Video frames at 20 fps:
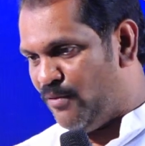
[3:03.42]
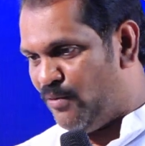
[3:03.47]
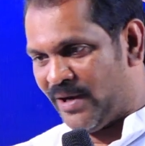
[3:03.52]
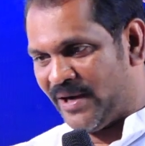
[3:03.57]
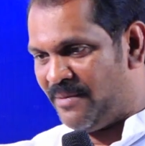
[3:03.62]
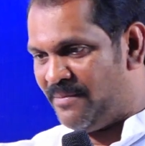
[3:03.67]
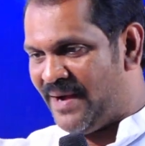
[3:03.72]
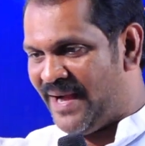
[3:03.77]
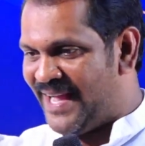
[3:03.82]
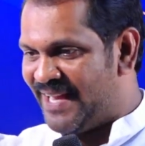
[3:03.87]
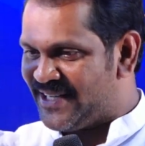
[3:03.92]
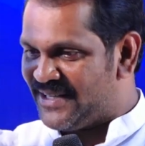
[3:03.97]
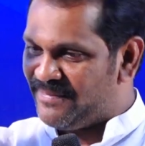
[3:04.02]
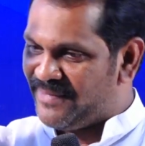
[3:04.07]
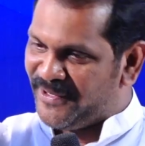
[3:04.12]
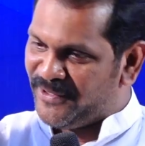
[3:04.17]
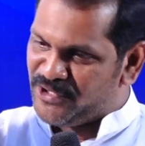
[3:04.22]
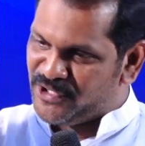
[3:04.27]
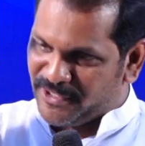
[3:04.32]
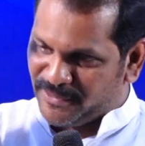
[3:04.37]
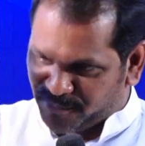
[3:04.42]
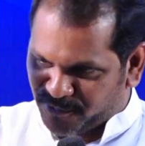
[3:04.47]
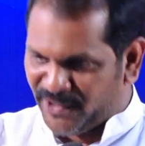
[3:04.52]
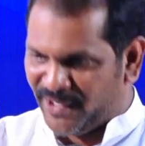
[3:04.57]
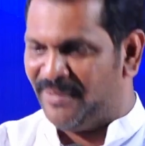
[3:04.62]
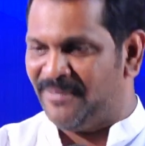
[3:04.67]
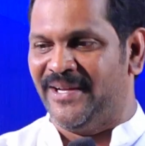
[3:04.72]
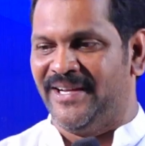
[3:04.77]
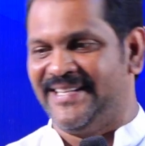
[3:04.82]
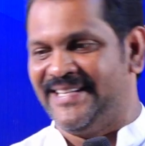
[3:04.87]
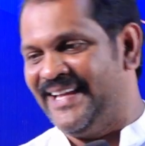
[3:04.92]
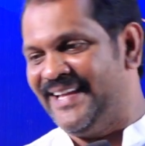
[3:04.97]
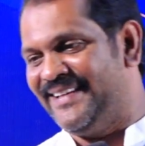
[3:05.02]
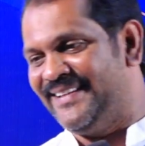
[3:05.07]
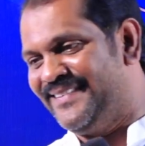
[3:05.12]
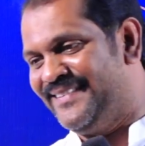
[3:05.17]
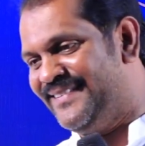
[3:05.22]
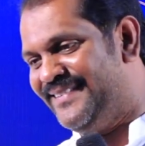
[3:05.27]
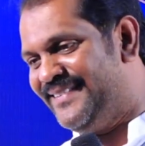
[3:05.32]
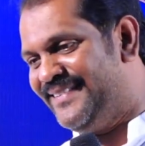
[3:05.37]
ఒక మాట మనం చెప్తున్నామంటే
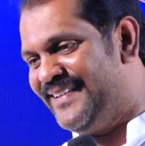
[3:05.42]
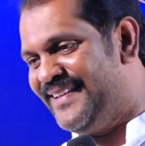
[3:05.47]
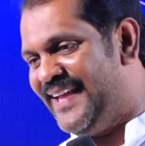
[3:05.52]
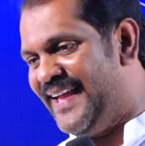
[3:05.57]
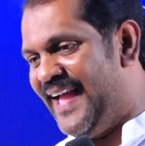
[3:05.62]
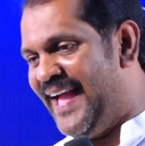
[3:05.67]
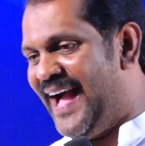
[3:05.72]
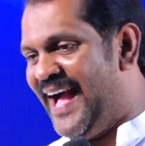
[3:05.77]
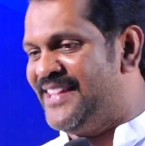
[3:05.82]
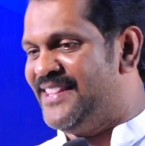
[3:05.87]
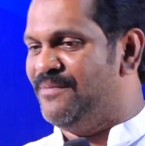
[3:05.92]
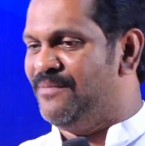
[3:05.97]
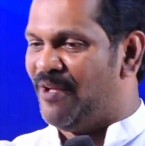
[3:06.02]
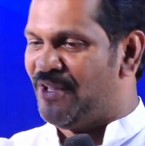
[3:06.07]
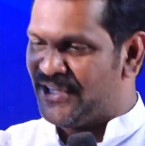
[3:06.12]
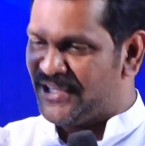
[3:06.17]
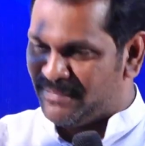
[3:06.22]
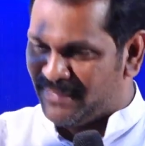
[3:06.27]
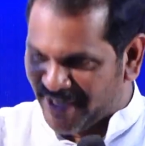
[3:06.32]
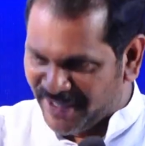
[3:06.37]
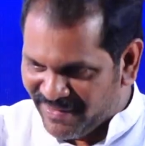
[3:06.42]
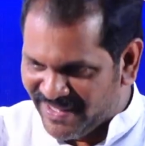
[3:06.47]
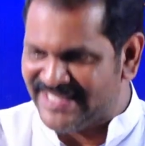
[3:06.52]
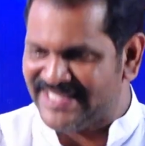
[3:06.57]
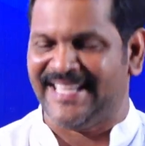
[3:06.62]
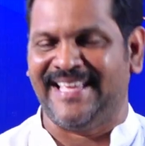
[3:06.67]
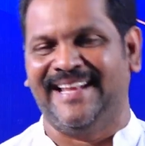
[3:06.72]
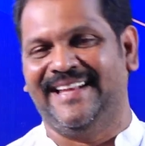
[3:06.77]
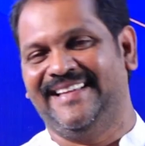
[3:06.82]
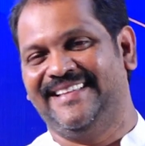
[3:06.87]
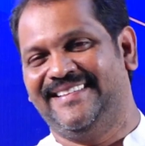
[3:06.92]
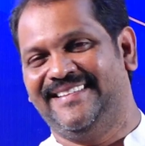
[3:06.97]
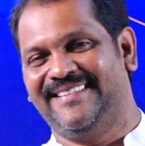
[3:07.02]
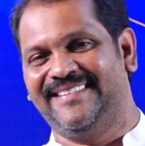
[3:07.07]
అది మొదట మనమే చేయాలి